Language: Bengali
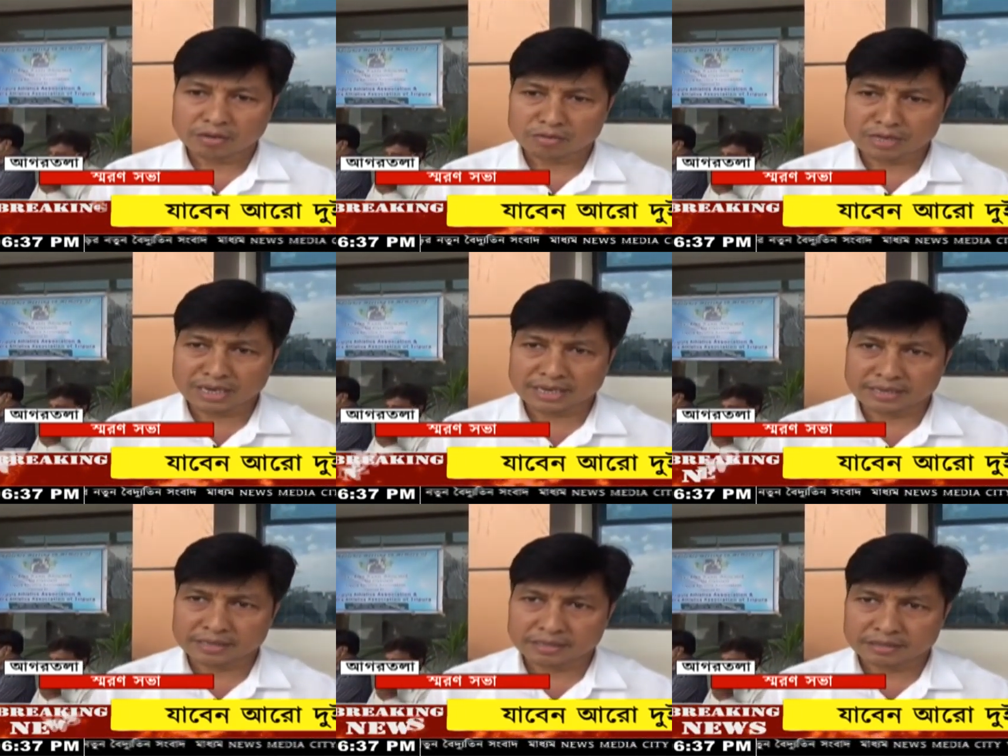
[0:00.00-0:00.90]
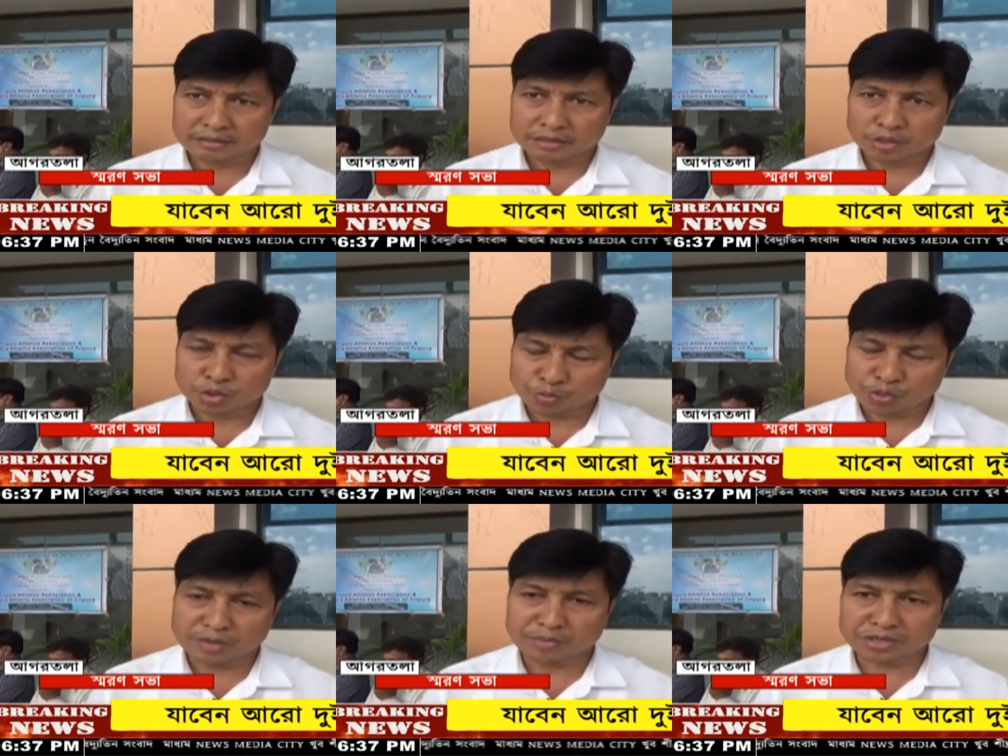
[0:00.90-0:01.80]
ওনার
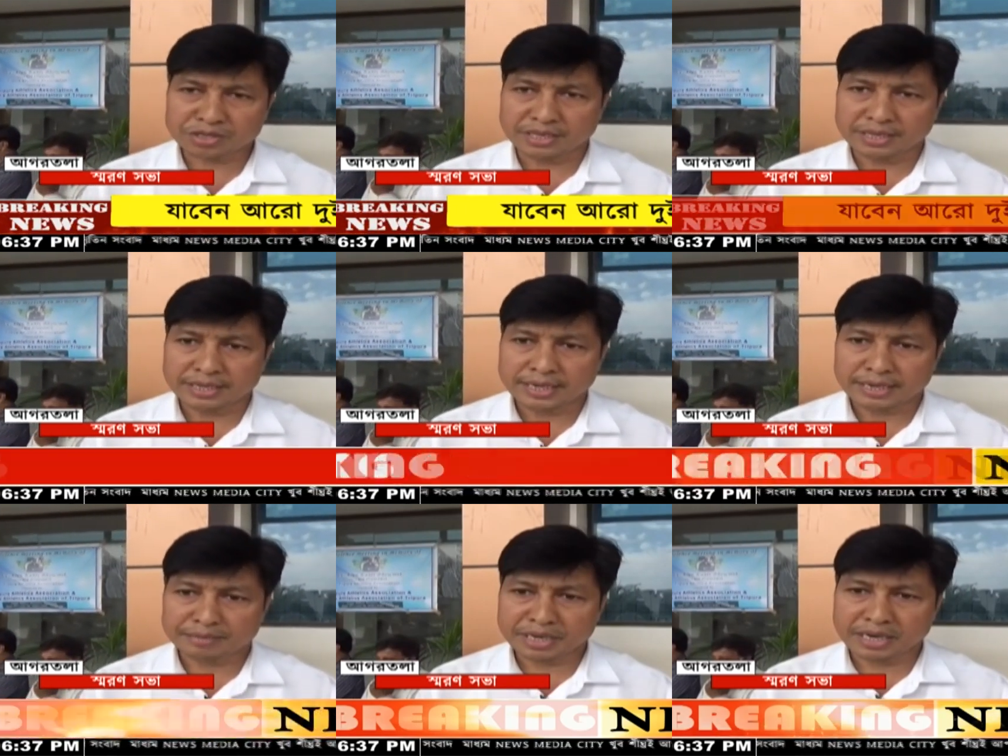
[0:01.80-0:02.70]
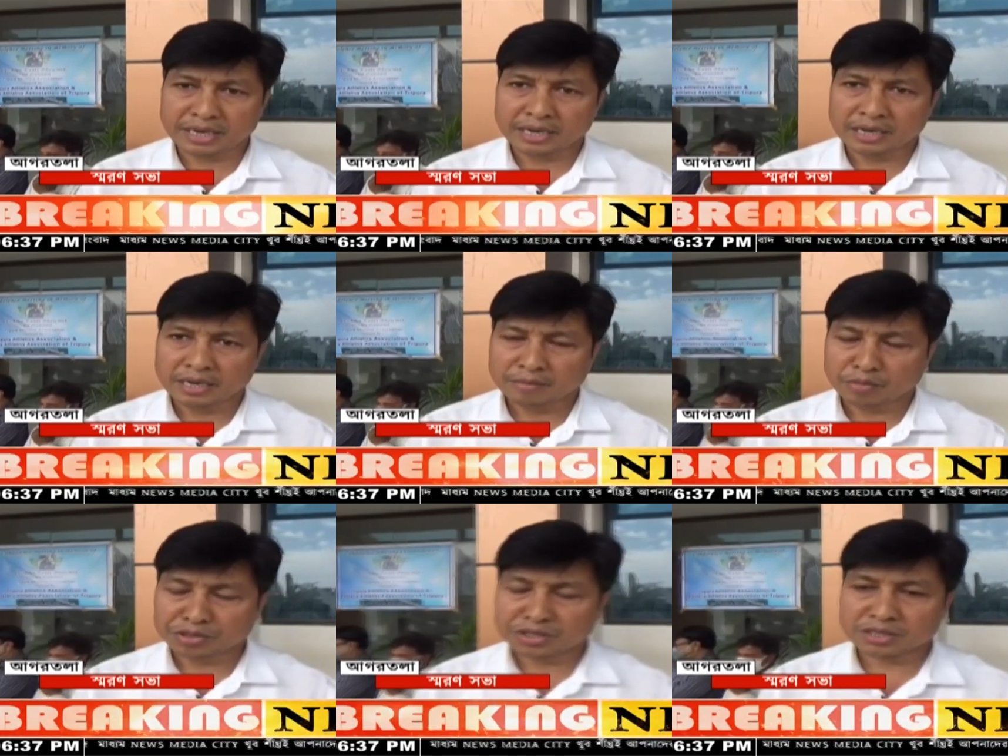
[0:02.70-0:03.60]
সুপরামর্শে আমরা
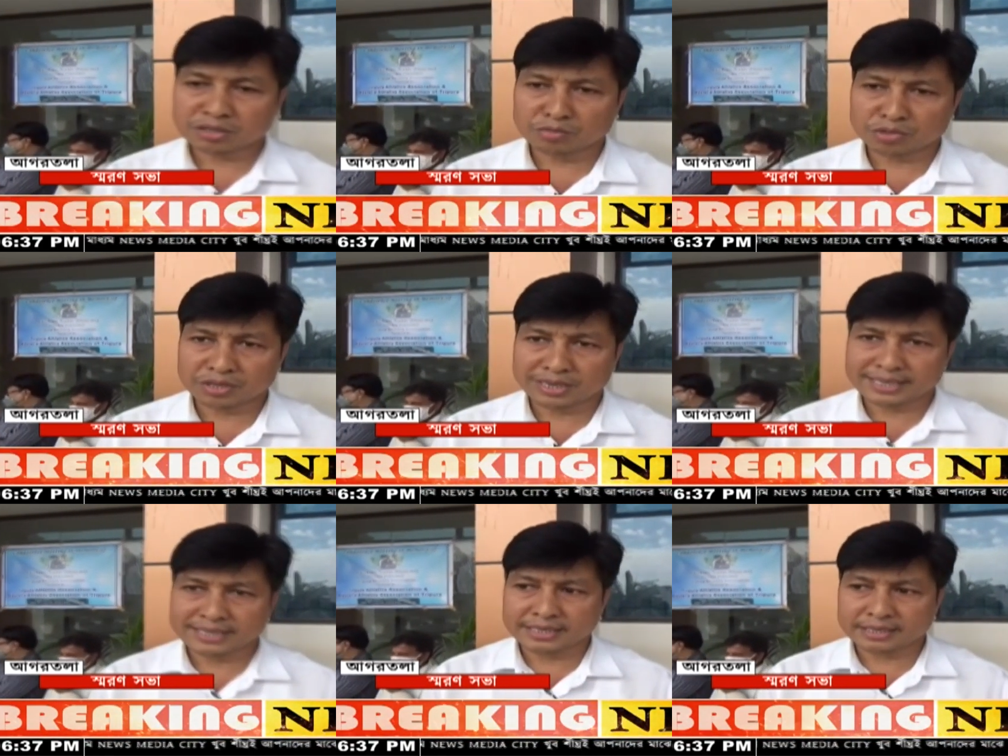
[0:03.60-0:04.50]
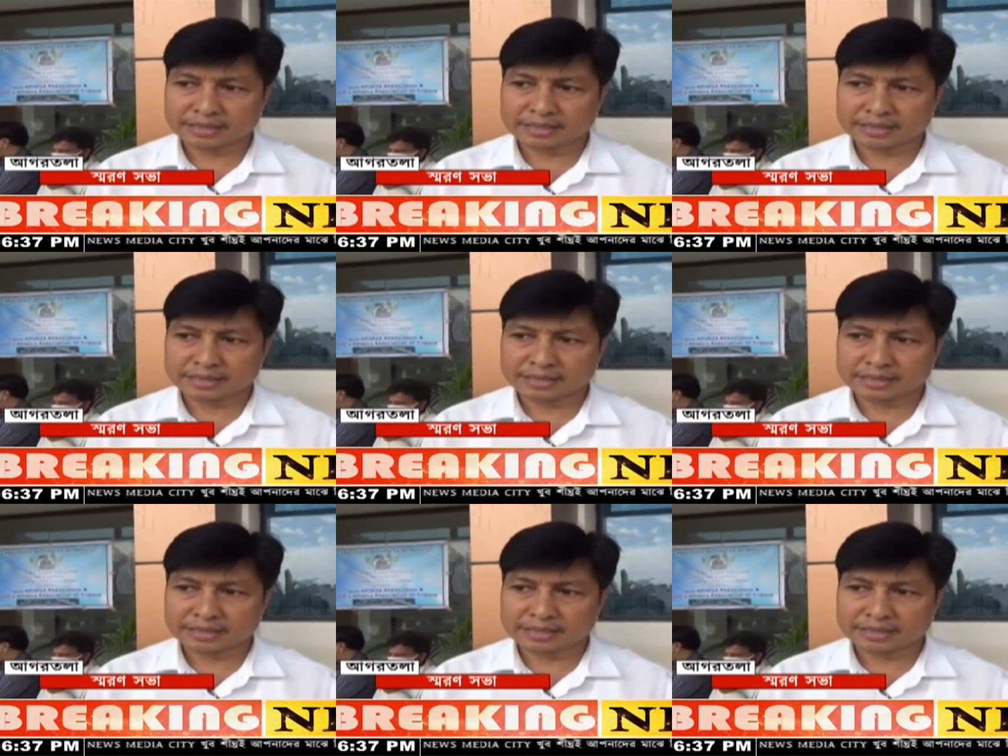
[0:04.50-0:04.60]
পঞ্চাশতম যে অ্যাথলেটিক